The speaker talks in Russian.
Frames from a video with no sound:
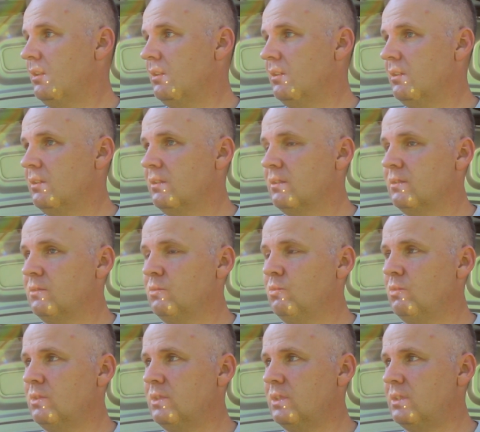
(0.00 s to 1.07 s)
и,
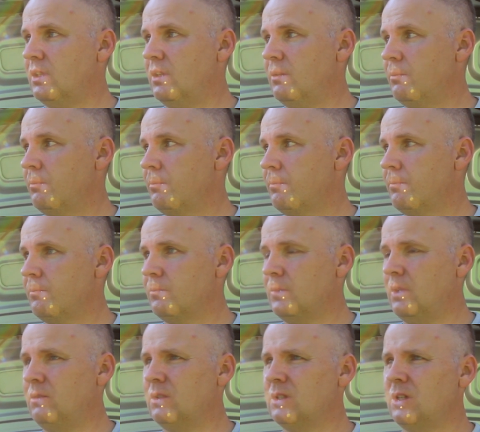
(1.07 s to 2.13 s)
ну, где-то,
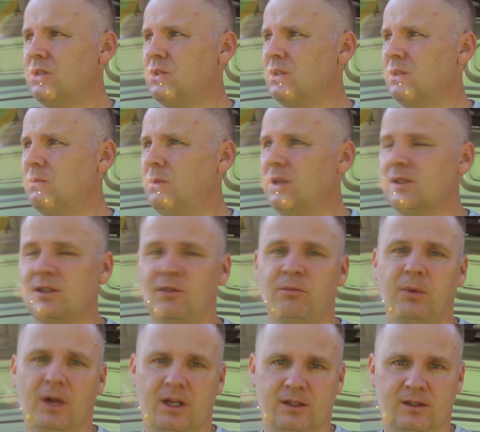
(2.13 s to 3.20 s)
наверное, через месяцев
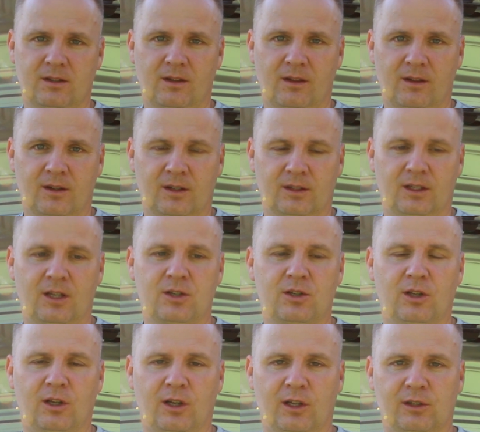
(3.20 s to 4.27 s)
пять
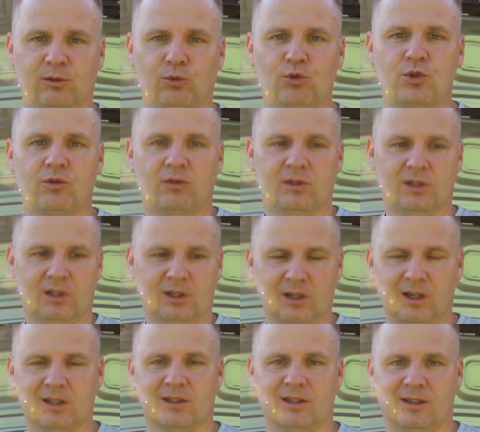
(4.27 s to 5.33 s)
начала отлущиваться
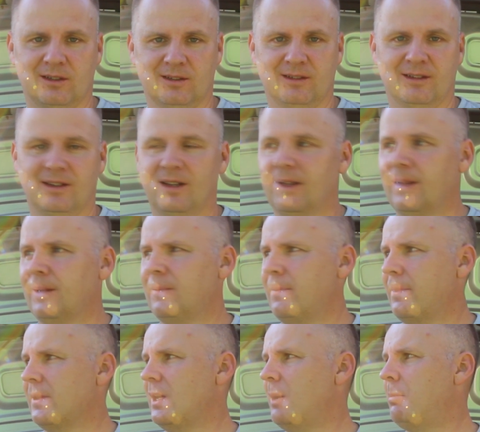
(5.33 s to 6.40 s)
краска.
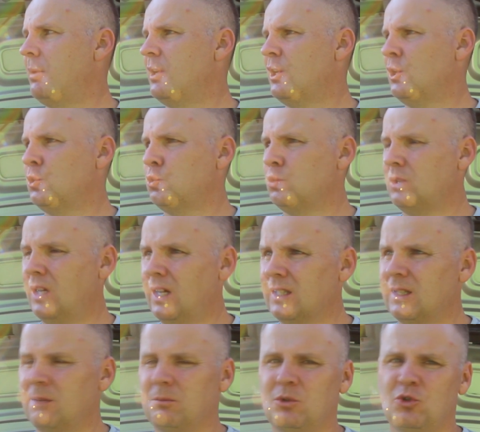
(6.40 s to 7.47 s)
Я поехал туда,
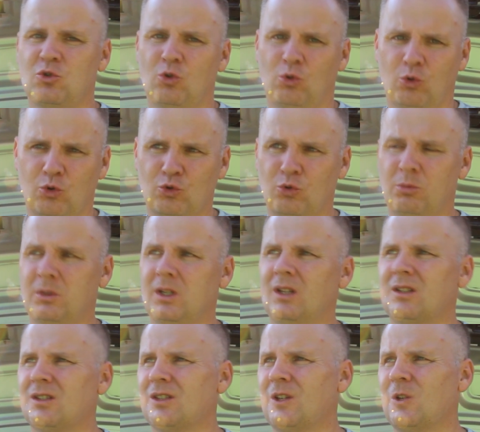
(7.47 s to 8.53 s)
там еще кое-что
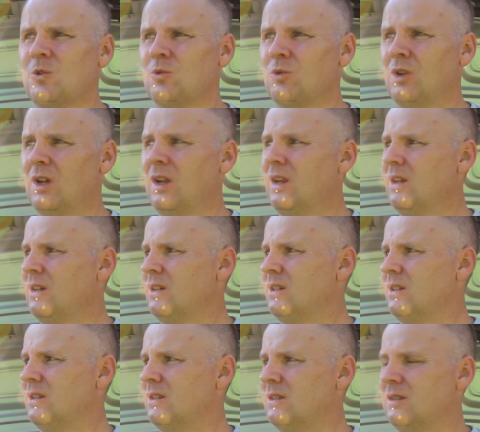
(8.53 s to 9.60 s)
менял, расскажу.
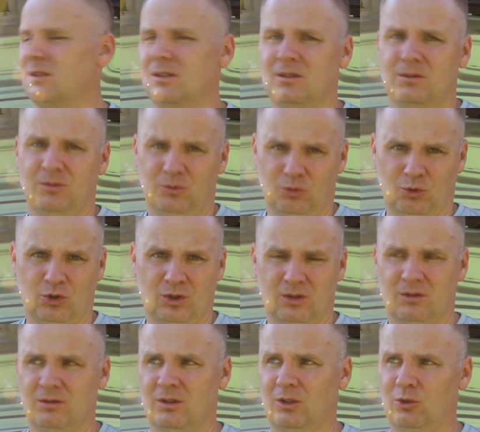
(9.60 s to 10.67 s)
Э,
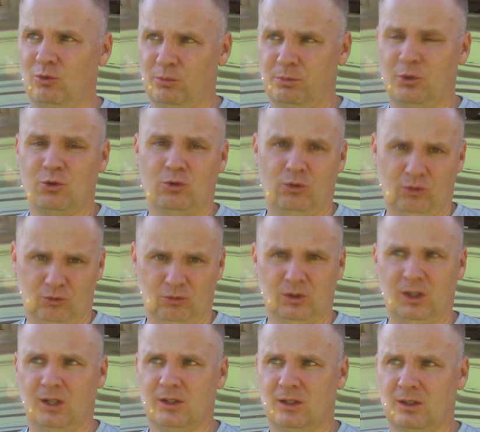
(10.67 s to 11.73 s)
тоже, говорю, вот пришел, говорю,
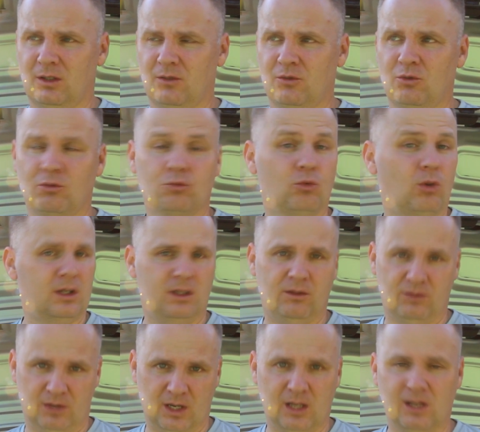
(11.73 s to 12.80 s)
класс, это все.
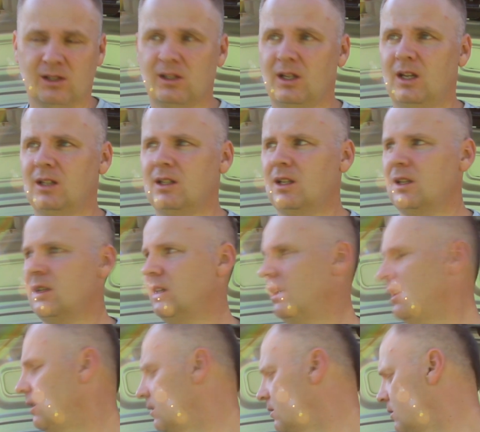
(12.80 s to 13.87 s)
они взяли за это
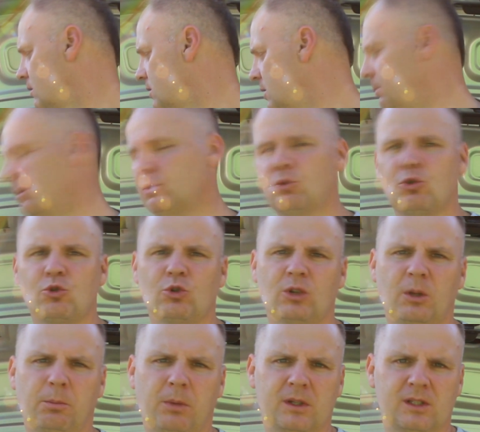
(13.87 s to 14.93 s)
и типа
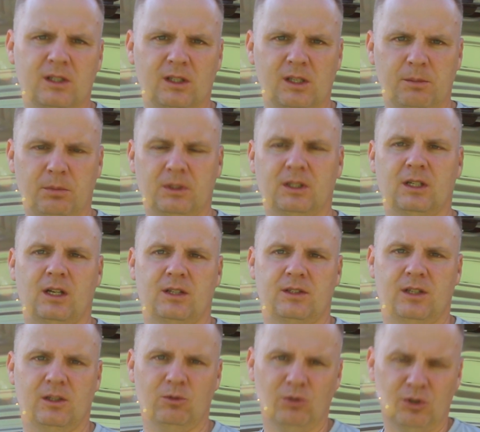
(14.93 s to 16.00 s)
что-то поделали,
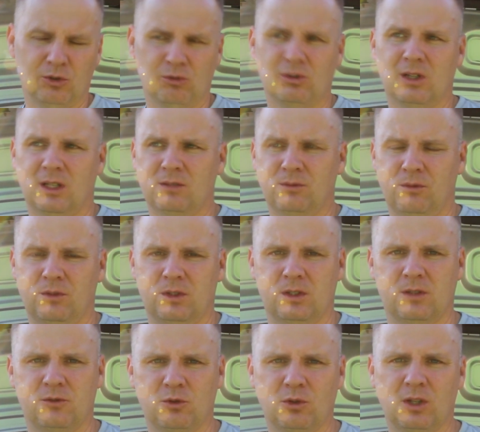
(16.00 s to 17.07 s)
подкрасили. Ну, результат вы
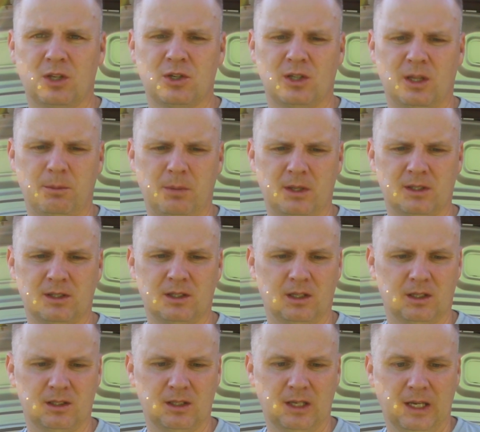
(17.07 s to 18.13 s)
видите, все начало опять
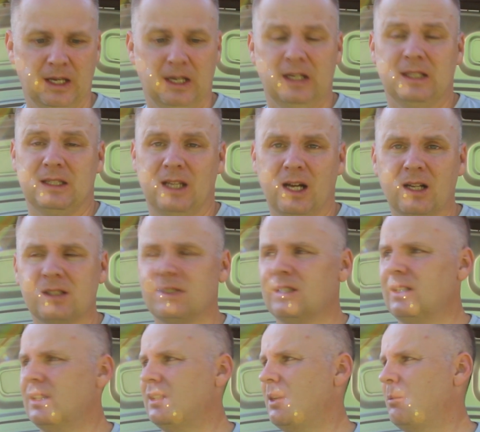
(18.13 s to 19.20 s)
гнить. Так
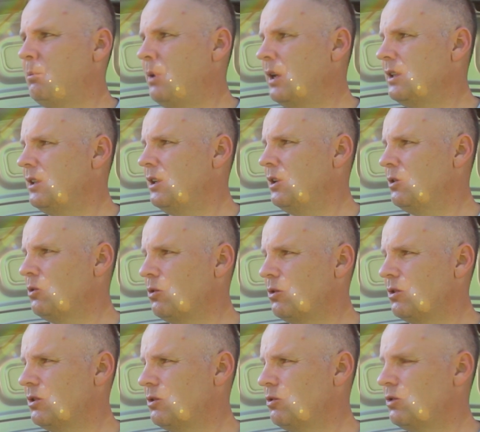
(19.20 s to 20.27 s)
делает компания
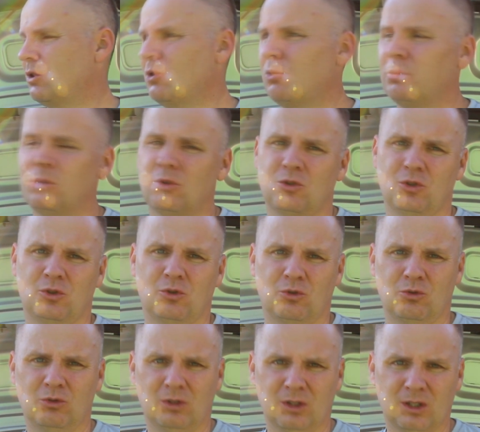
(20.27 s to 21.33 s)
Renault. То есть оно берет
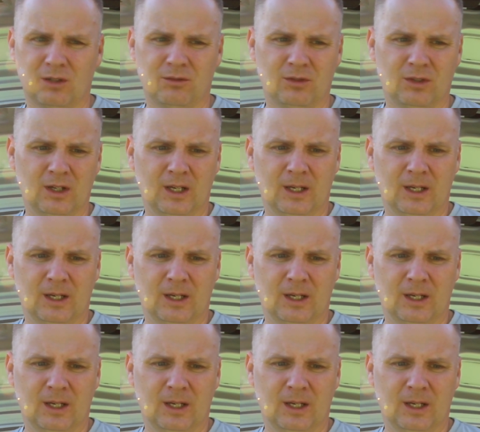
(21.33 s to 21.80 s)
600 долларов,